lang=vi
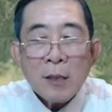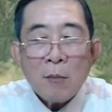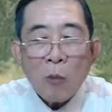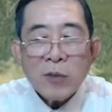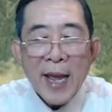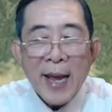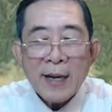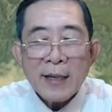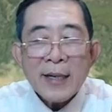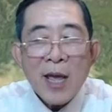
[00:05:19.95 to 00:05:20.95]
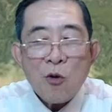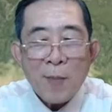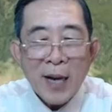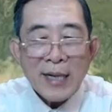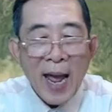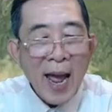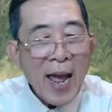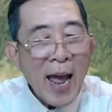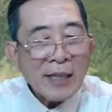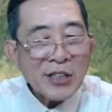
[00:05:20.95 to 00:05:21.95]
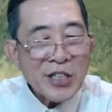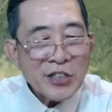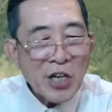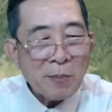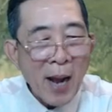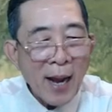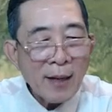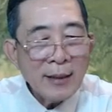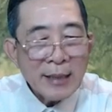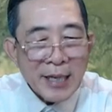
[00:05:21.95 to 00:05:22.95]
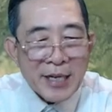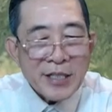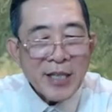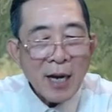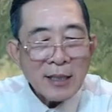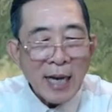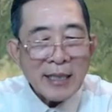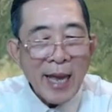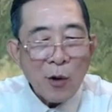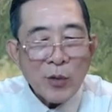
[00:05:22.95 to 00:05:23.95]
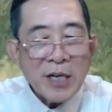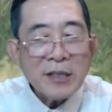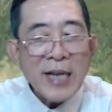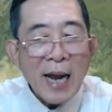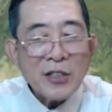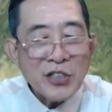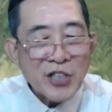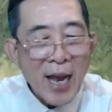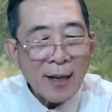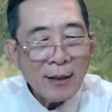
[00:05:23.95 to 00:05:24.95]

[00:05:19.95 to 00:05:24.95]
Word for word: bóng đen đeo mặt nạ hắc thiết trên mặt, khí chất lạnh lẽo cứng rắn như sắt.